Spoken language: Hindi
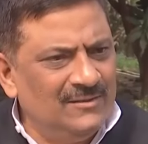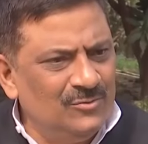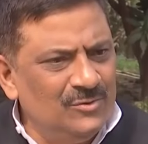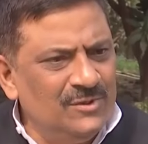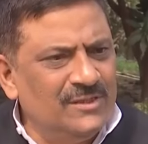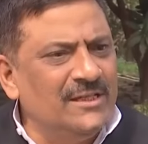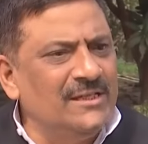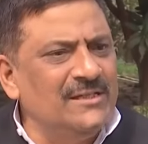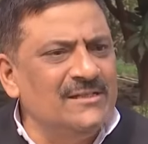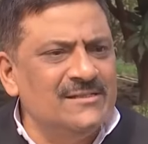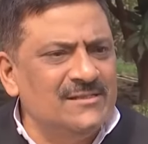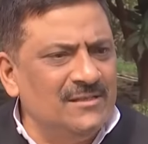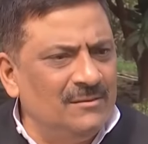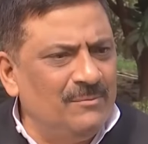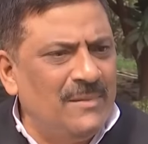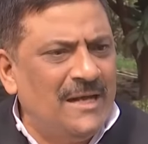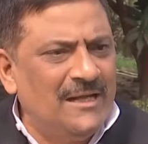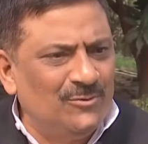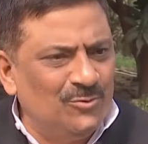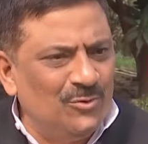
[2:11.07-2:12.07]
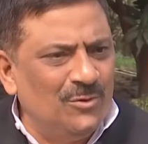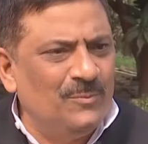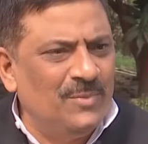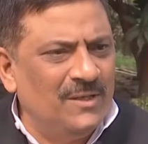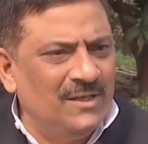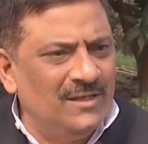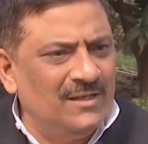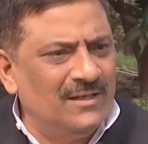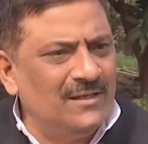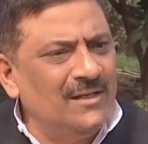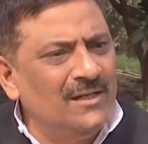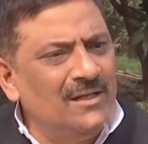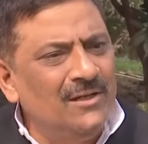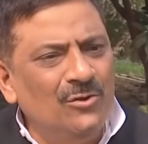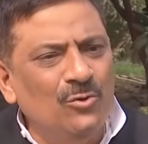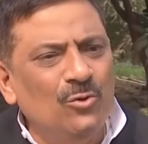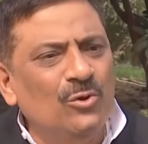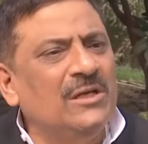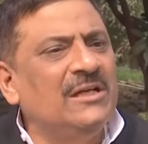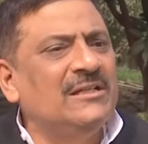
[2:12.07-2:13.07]
उनके इन सब बातों पर
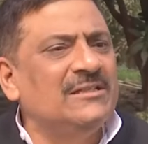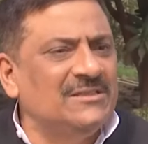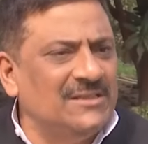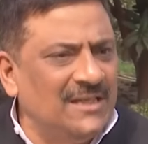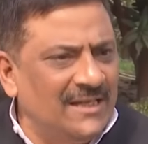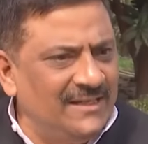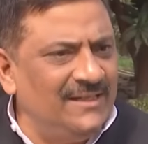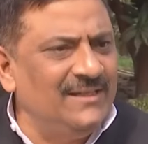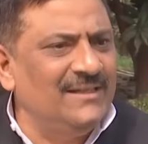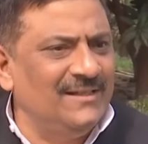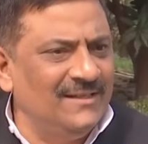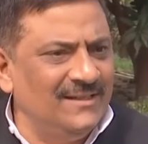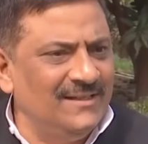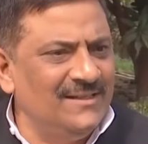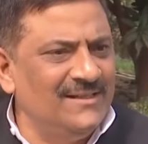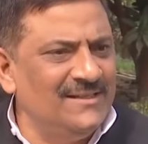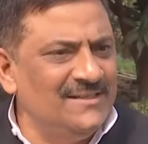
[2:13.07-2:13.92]
लोग हंसता ही है